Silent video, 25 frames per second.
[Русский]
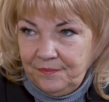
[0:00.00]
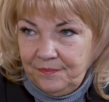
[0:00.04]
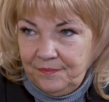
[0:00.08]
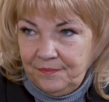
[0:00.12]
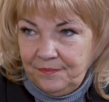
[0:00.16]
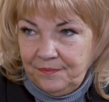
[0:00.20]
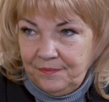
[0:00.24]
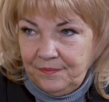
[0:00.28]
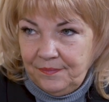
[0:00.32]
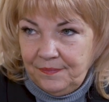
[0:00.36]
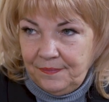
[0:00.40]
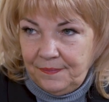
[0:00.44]

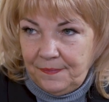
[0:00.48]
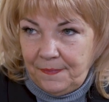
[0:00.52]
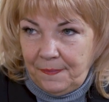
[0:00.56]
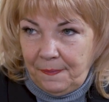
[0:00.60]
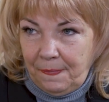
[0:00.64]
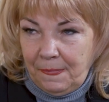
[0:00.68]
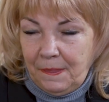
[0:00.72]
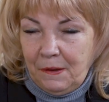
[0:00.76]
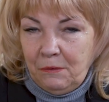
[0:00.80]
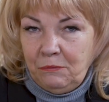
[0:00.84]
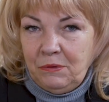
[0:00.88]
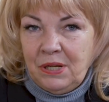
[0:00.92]

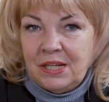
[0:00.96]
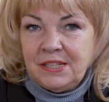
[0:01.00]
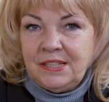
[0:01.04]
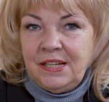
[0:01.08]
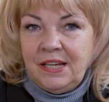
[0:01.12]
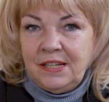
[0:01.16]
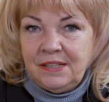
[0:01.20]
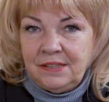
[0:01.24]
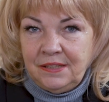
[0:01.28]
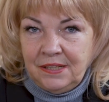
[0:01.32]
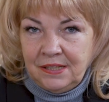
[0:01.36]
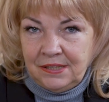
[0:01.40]
Да, интересно. А у нас
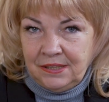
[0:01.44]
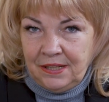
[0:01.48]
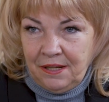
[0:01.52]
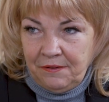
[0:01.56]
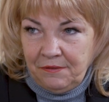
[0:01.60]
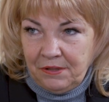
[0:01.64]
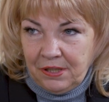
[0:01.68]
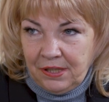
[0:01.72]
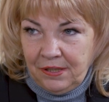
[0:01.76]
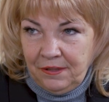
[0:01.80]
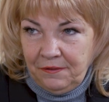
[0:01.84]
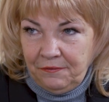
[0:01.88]
есть
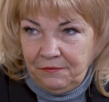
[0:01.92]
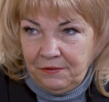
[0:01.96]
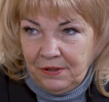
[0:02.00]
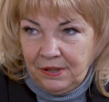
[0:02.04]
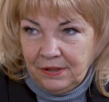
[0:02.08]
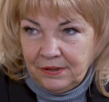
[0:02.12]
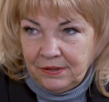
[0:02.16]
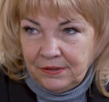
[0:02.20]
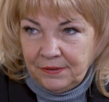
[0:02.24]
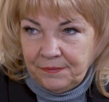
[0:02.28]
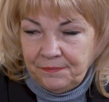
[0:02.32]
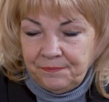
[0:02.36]
достоверный
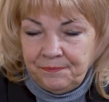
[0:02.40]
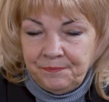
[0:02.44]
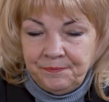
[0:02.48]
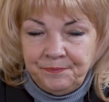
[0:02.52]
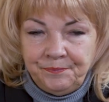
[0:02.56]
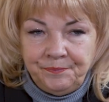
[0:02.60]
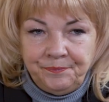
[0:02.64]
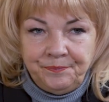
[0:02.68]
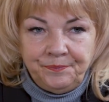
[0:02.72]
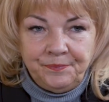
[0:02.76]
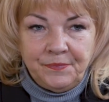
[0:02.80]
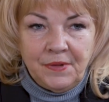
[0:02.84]
факт.
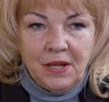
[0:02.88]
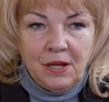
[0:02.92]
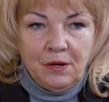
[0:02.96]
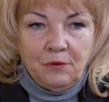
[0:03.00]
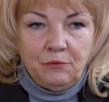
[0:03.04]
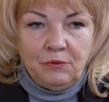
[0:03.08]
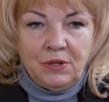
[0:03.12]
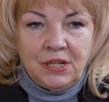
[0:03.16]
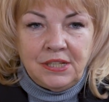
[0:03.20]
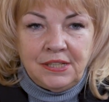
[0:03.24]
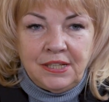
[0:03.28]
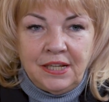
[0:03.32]

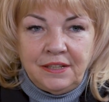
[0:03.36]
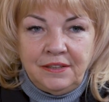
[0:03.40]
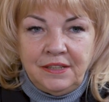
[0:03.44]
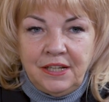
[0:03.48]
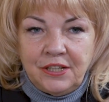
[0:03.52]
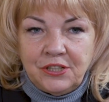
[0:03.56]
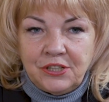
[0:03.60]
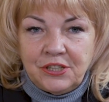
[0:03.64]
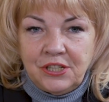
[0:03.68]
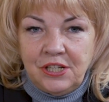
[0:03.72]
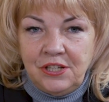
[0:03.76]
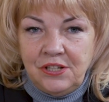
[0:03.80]
У нас
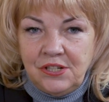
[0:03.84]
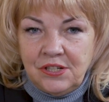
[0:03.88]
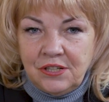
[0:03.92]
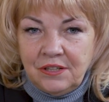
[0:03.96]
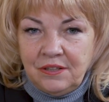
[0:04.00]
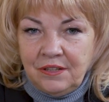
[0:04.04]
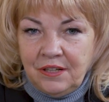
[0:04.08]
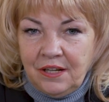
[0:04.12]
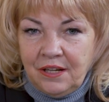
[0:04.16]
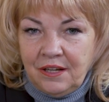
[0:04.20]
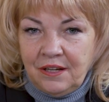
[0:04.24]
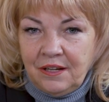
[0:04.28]
одна
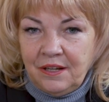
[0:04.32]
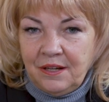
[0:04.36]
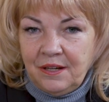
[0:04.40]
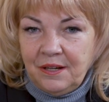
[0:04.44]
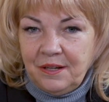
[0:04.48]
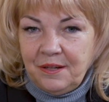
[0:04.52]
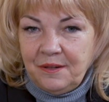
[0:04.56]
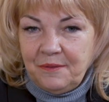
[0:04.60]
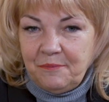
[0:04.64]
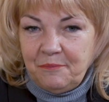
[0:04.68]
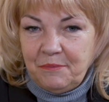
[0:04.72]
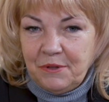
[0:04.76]

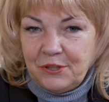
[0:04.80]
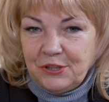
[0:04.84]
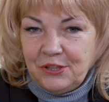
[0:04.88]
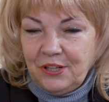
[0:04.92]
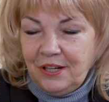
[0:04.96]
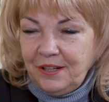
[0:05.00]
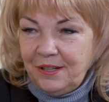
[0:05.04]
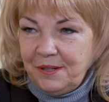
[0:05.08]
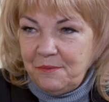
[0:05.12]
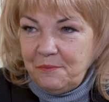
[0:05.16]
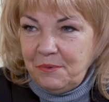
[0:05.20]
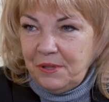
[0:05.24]
женщина а,
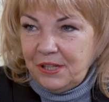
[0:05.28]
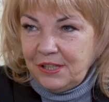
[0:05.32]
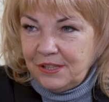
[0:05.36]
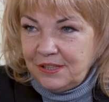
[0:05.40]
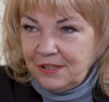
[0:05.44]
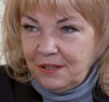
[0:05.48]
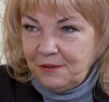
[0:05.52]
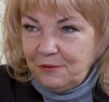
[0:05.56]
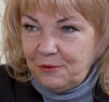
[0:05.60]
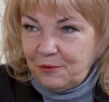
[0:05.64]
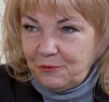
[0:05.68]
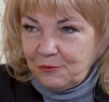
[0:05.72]
пошла на
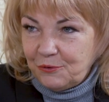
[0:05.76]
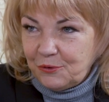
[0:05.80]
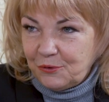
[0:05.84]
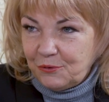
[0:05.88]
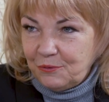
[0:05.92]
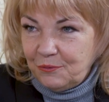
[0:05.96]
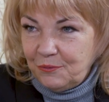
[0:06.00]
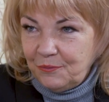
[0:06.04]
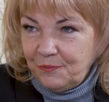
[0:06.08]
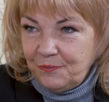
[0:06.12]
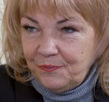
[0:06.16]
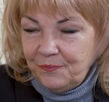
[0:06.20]

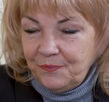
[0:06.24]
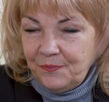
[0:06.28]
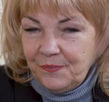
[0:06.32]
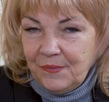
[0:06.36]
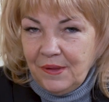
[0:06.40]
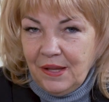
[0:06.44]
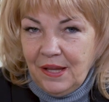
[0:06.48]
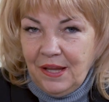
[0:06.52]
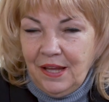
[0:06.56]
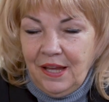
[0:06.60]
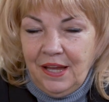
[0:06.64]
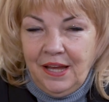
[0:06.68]
перезагрузку.
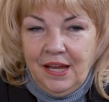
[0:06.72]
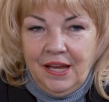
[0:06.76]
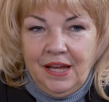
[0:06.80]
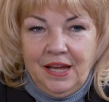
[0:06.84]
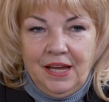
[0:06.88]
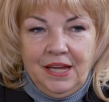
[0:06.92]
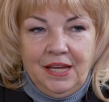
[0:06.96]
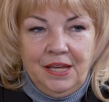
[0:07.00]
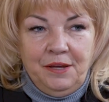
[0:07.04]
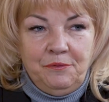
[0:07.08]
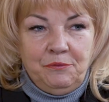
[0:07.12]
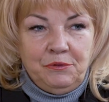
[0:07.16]
Угу.
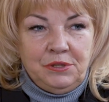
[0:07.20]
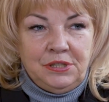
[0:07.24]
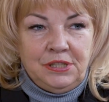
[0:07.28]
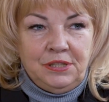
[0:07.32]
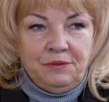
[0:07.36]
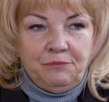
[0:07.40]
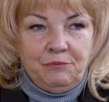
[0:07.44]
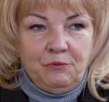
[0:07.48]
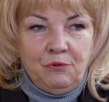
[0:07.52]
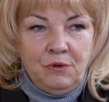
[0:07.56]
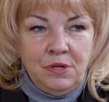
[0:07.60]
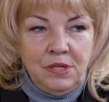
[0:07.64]
И вот
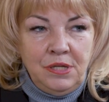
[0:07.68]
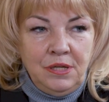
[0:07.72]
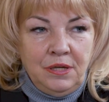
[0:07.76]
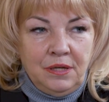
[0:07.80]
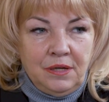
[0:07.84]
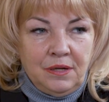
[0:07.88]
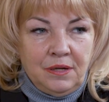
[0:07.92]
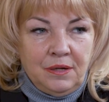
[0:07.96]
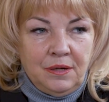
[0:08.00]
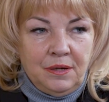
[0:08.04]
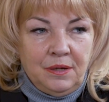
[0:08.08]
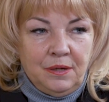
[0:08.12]

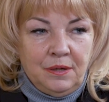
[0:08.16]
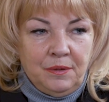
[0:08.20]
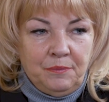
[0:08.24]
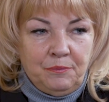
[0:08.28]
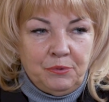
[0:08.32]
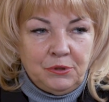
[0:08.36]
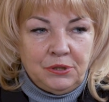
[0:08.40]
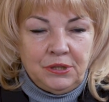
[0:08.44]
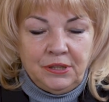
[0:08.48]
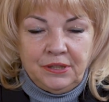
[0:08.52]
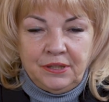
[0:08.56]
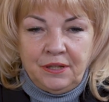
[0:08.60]
сегодня, а,
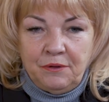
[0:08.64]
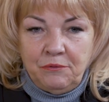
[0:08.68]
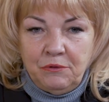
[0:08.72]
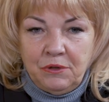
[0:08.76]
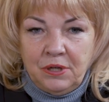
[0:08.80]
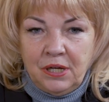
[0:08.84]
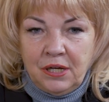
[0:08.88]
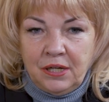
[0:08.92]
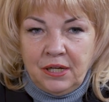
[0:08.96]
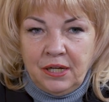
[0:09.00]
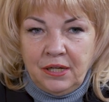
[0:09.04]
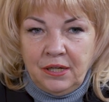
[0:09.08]
после того,
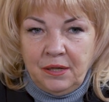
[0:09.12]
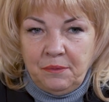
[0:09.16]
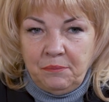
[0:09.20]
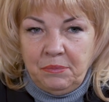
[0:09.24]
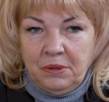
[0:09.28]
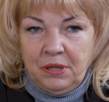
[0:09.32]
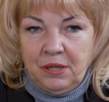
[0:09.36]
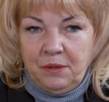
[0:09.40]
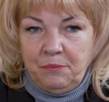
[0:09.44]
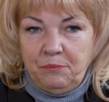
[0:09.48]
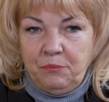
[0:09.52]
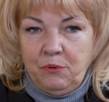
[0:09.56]
как она
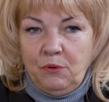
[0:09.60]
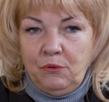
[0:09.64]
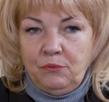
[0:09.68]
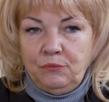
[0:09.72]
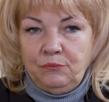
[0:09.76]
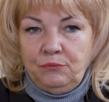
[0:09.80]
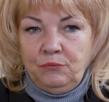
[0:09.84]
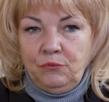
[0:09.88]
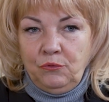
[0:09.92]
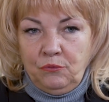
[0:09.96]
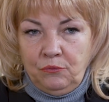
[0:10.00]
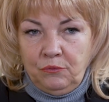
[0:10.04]
была пол,
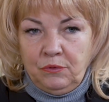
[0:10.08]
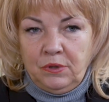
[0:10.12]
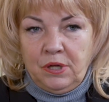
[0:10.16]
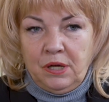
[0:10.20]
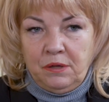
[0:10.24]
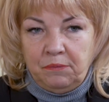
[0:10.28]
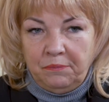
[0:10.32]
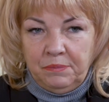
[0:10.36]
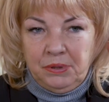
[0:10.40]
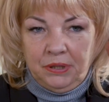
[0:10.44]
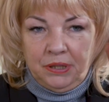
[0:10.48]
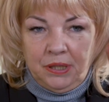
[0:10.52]
ну,
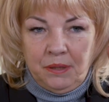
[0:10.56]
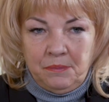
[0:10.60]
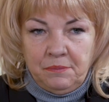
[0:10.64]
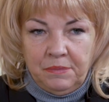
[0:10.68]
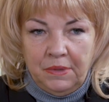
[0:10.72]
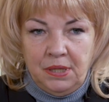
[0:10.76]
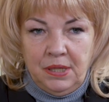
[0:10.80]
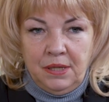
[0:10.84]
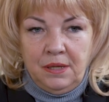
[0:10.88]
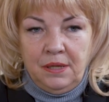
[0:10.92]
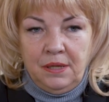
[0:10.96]
как бы там